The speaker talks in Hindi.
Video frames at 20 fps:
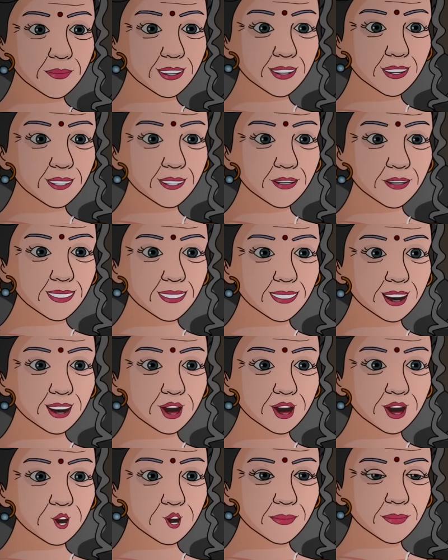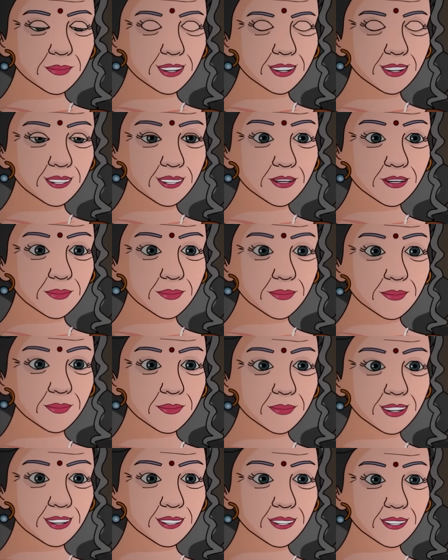बेटा तेरी गलती नहीं है
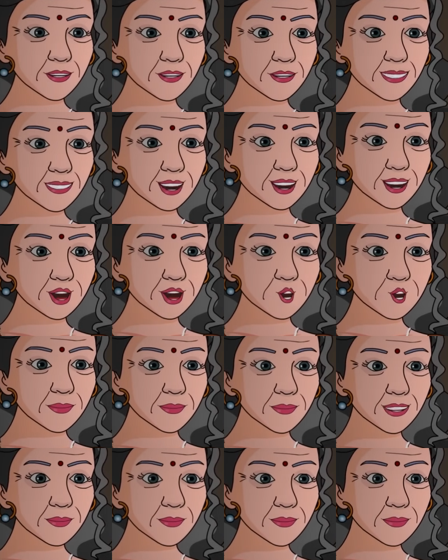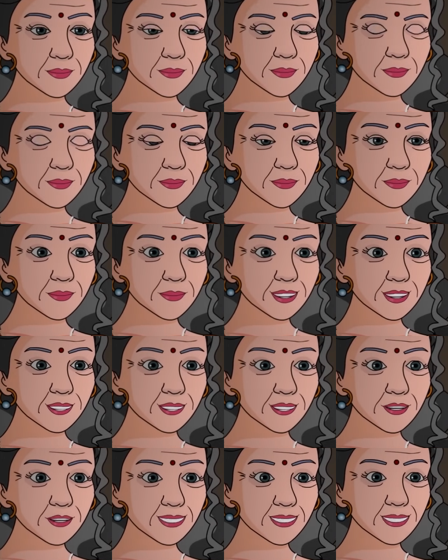ये उम्र ही ऐसी है
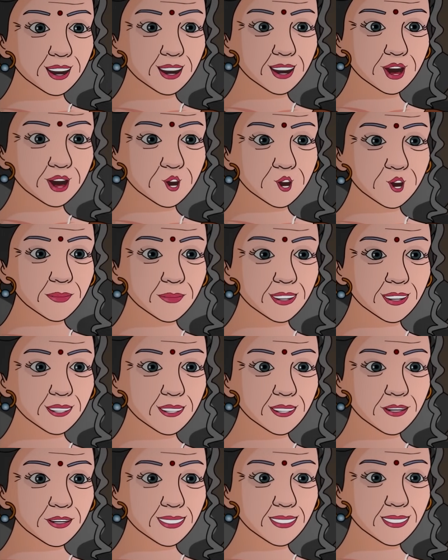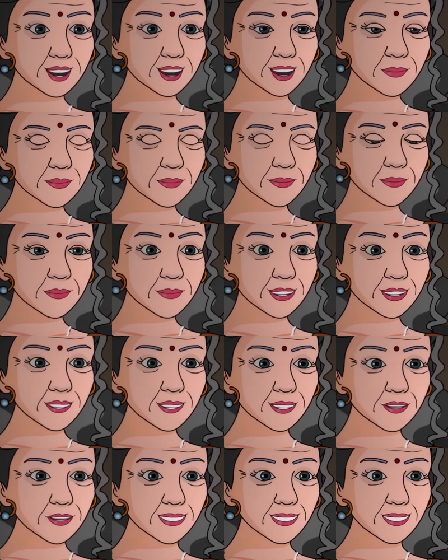हमको सिर्फ सपना अच्छा लगता है
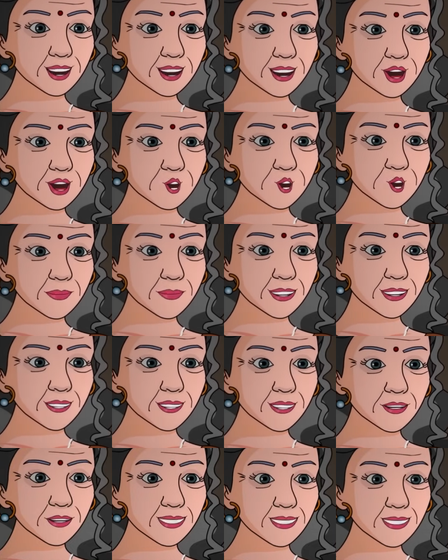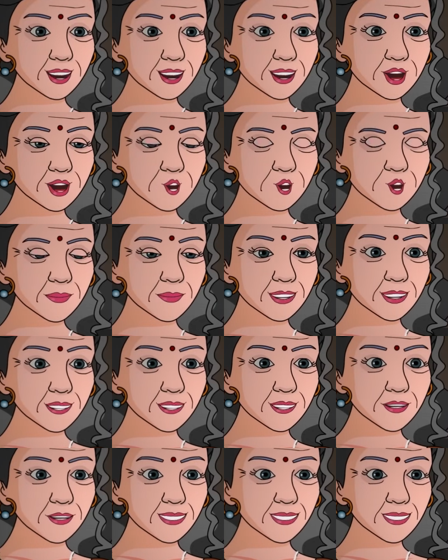लेकिन सपनों को हकीकत में बदलना कोई
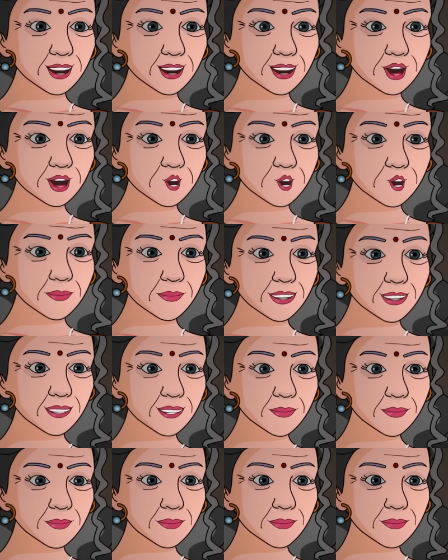आसान खेल नहीं होता